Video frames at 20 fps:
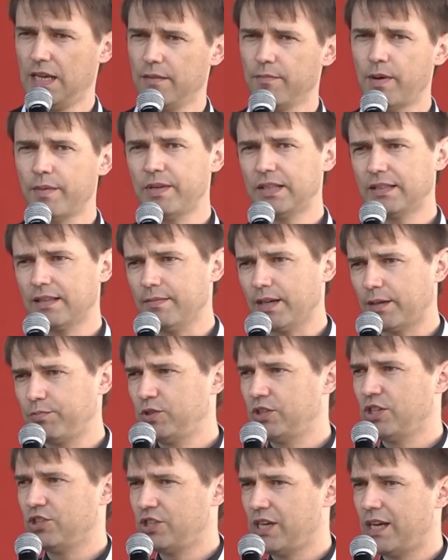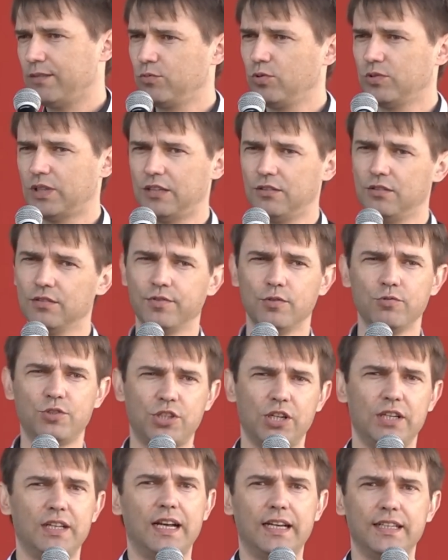Pamiętam, jak przyjeżdżałem tutaj do
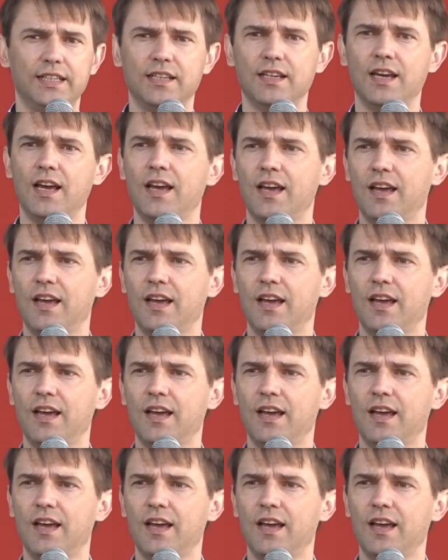Wołczyna i